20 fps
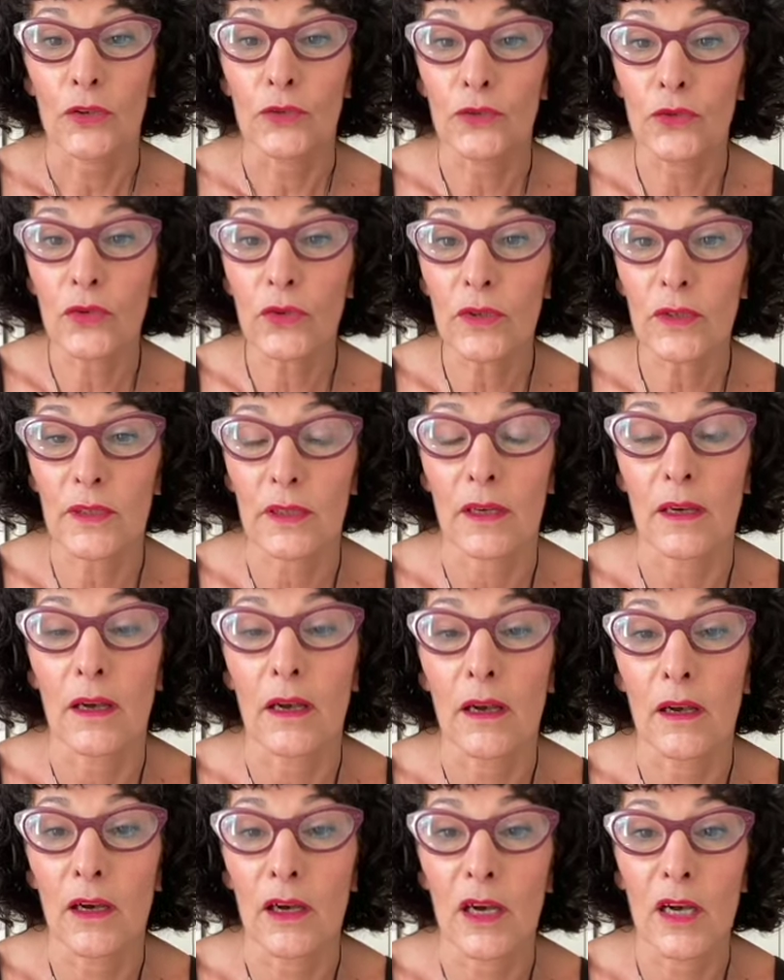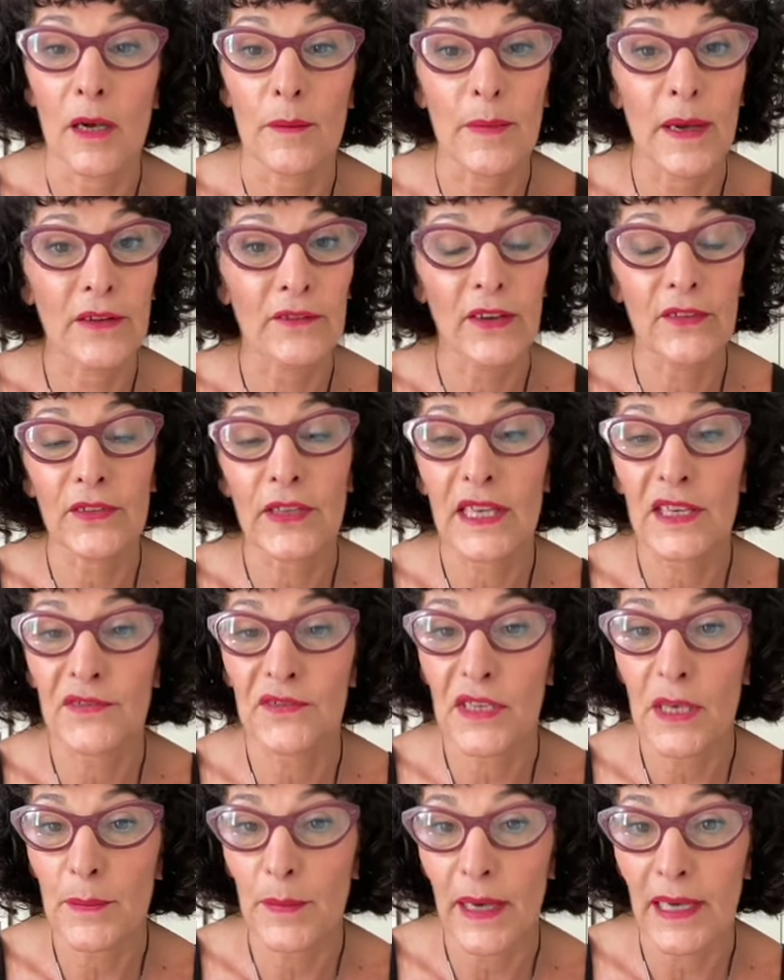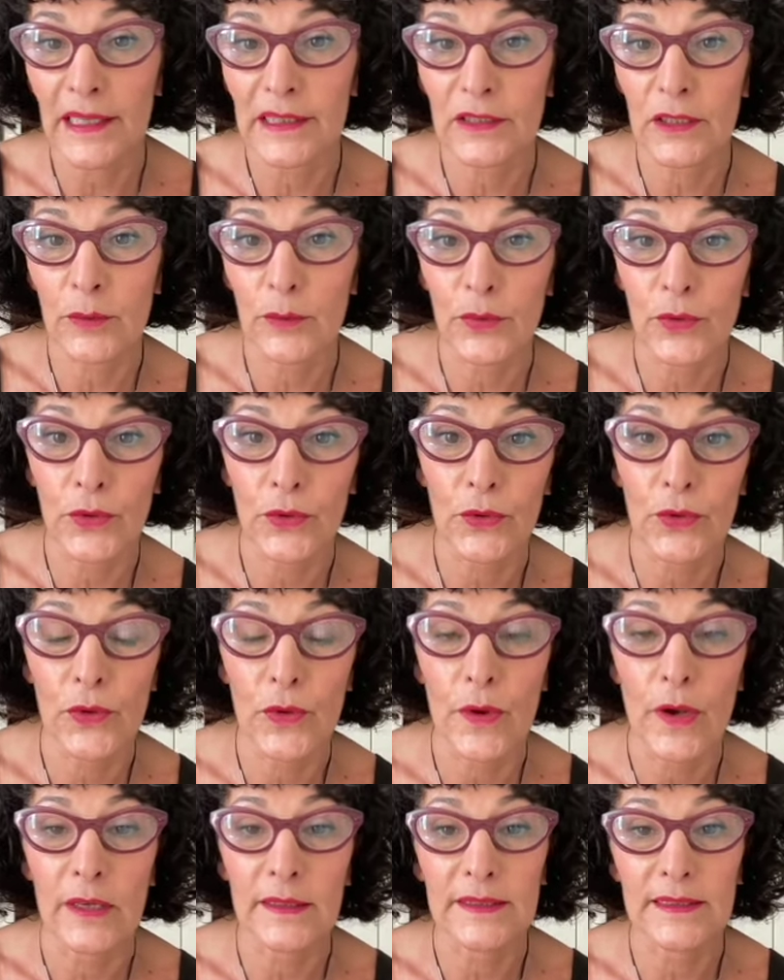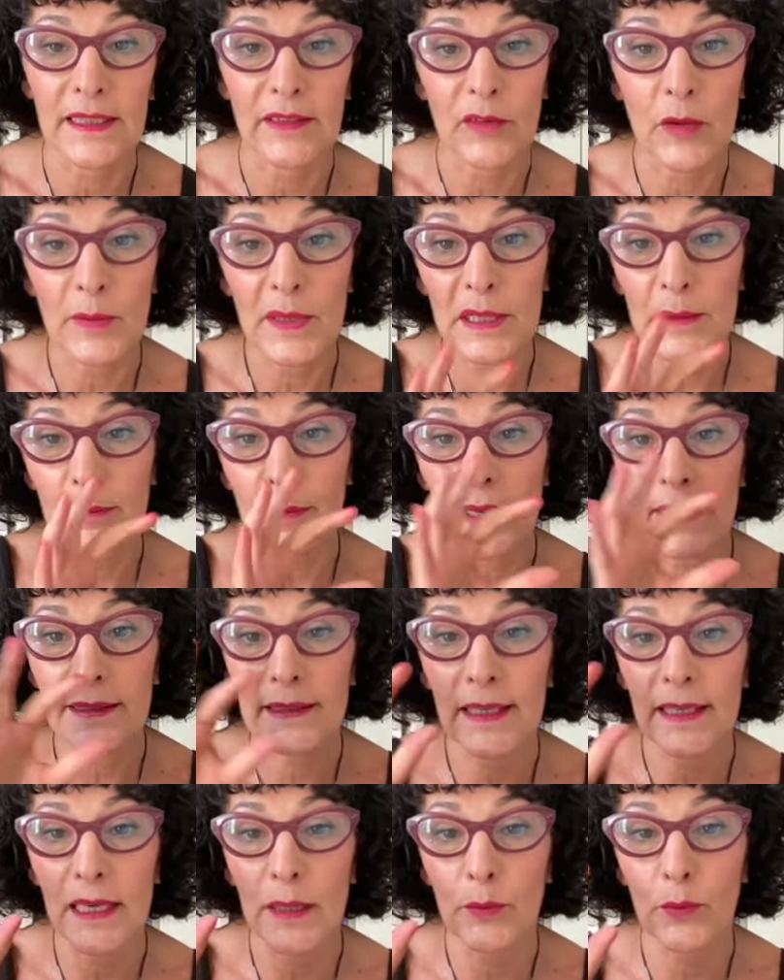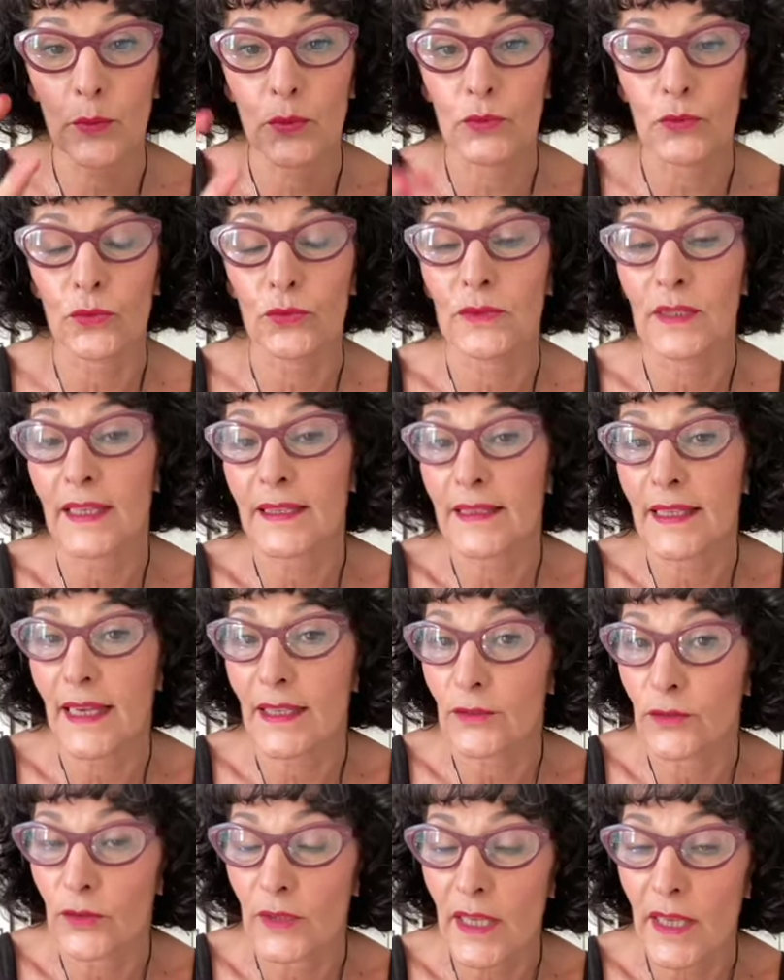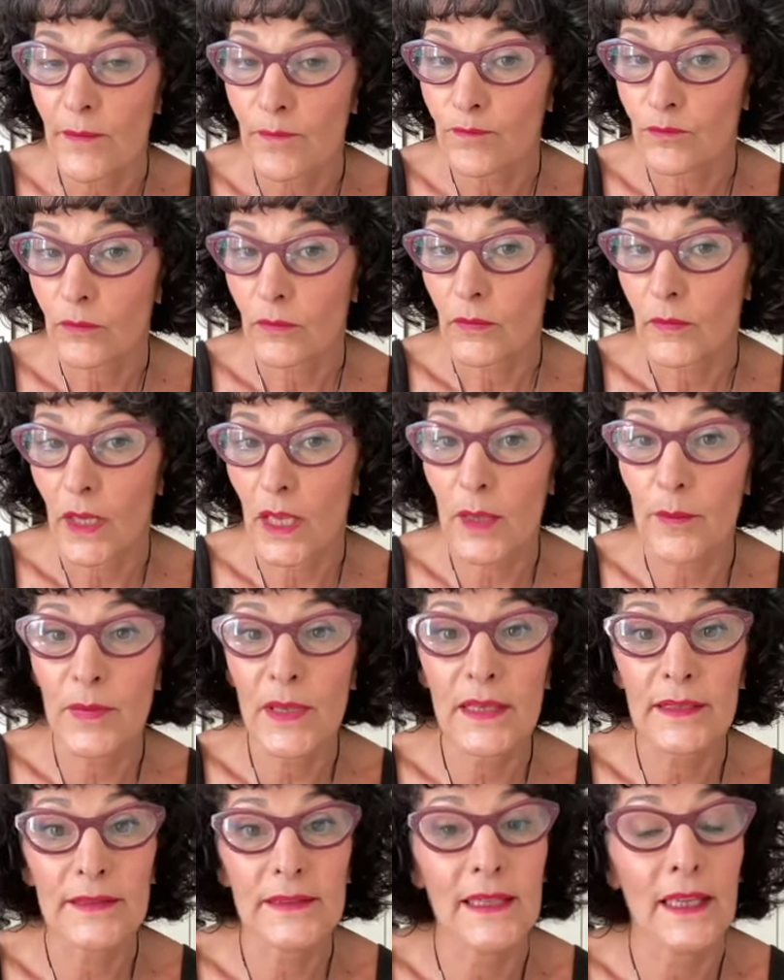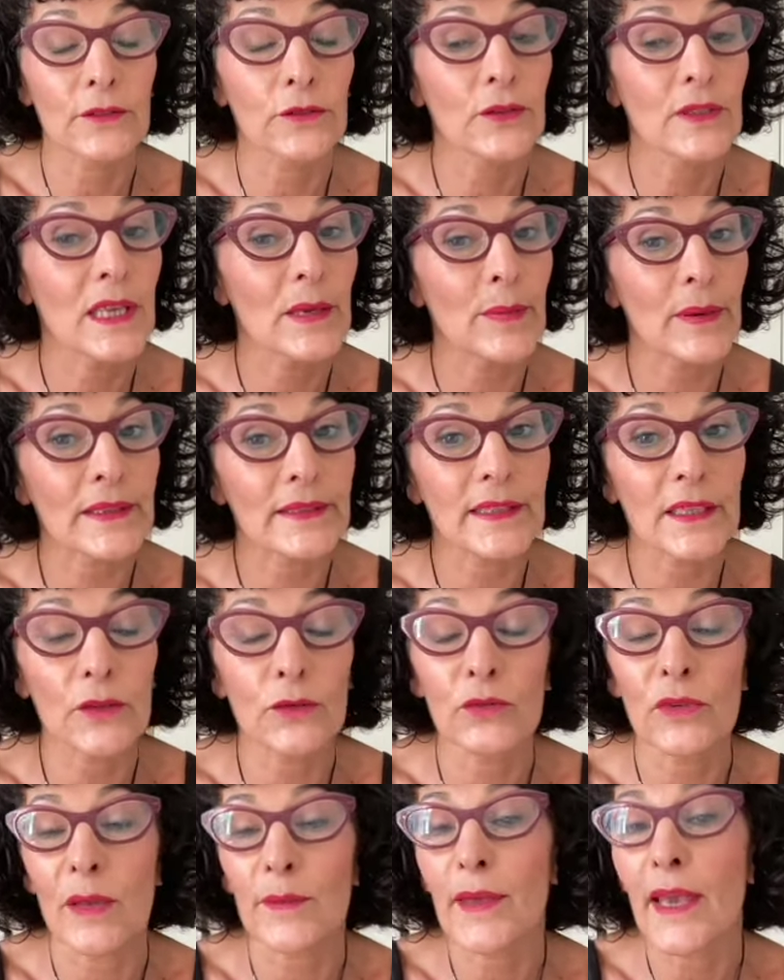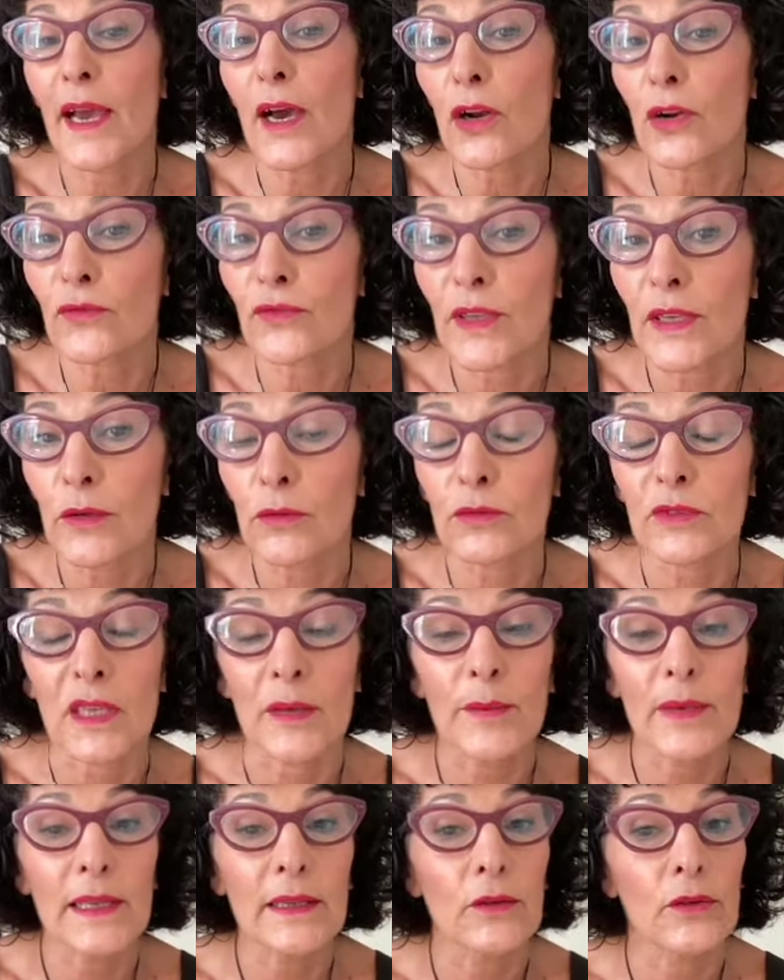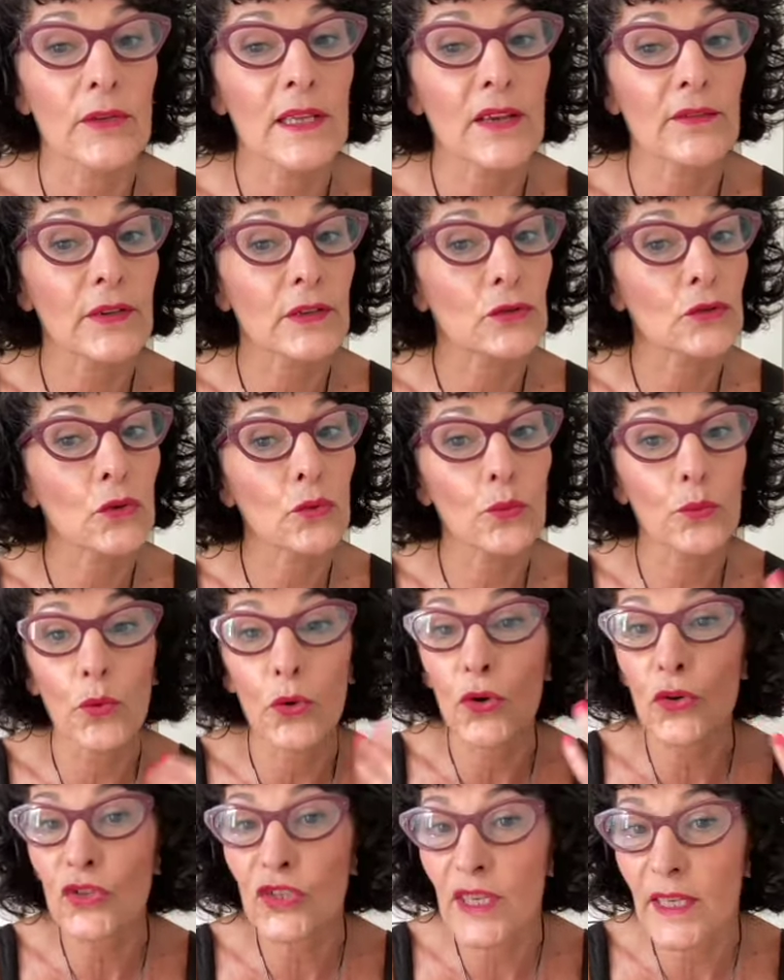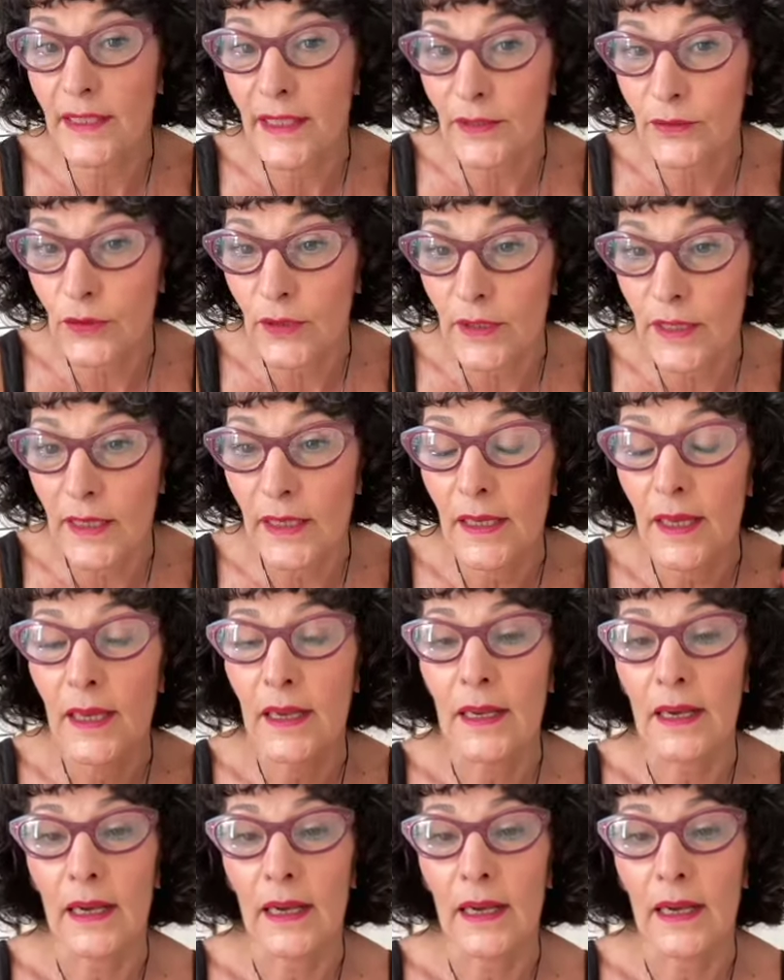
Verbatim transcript: Donc, euh, bah, va vérifier par exemple que euh, si tu avais mis une bannière pour ton dernier atelier, eh bien si l'atelier est passé, que tu l'as bien enlevé ou que tu as mis le lien vers ton prochain atelier.